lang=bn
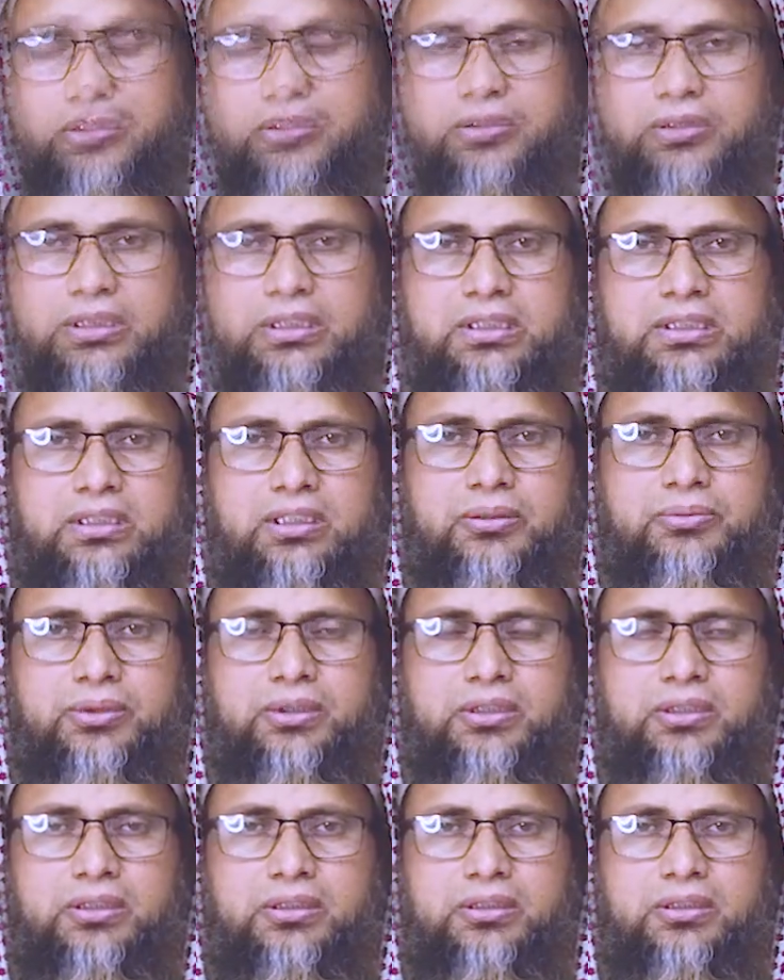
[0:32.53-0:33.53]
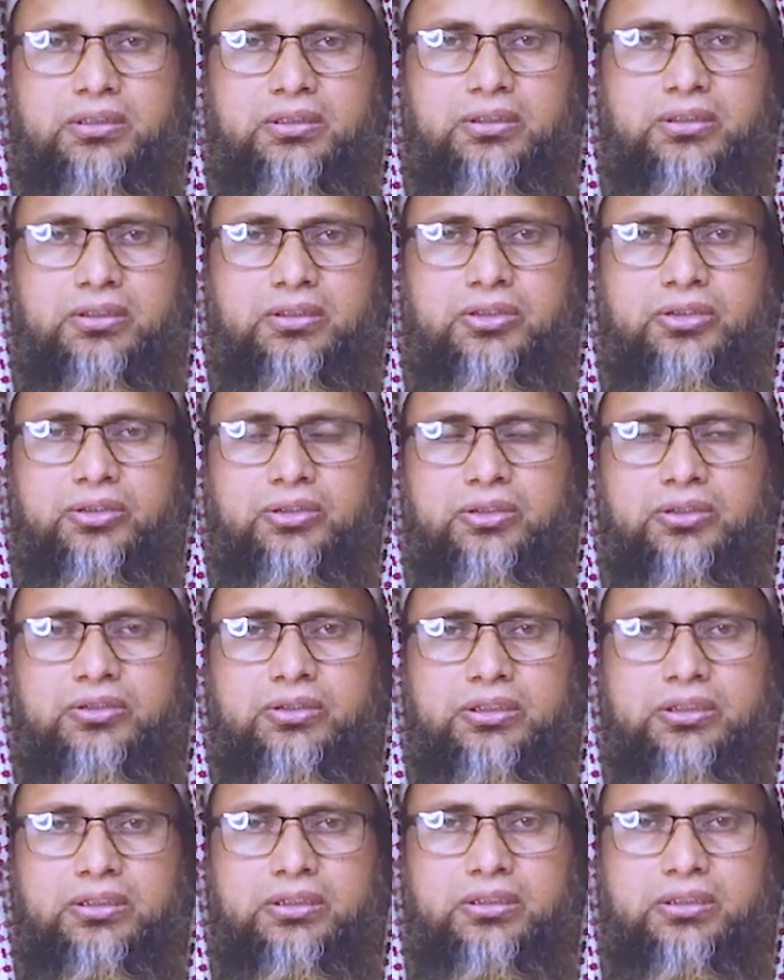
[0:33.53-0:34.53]
তো ইসলামী
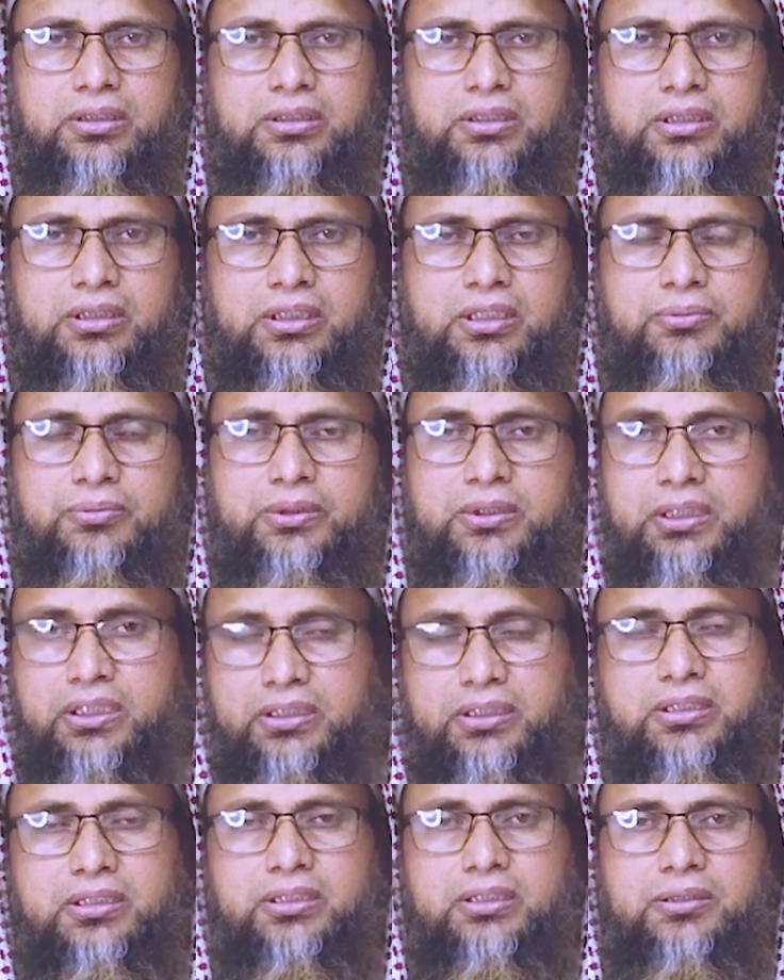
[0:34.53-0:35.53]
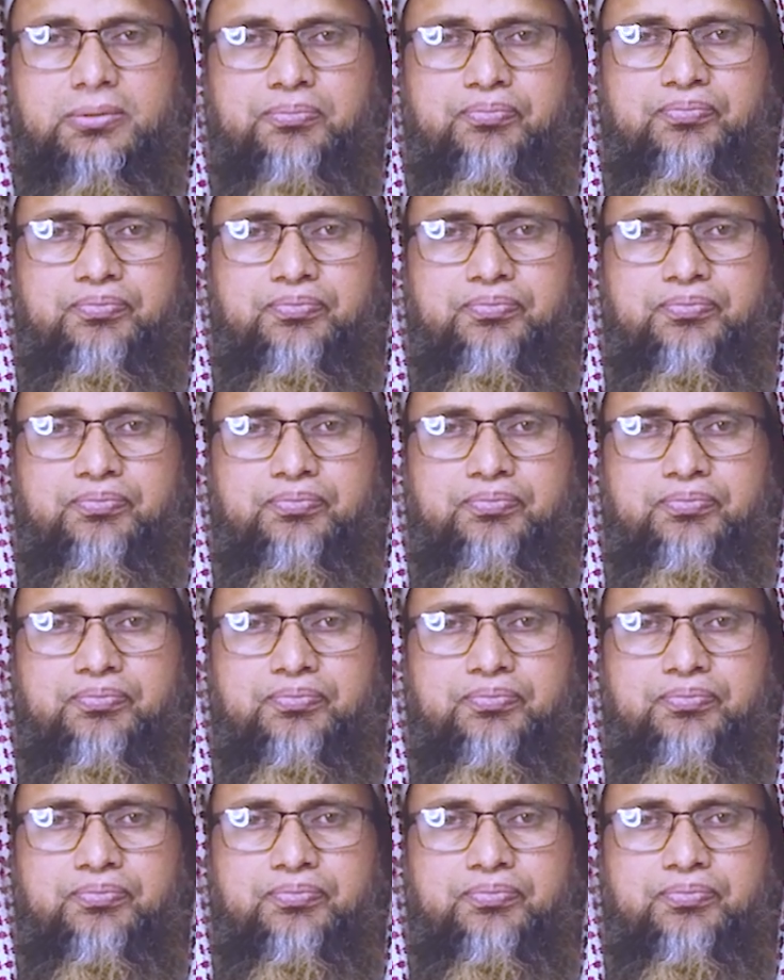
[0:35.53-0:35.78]
শরীয়তে এর বিধান কি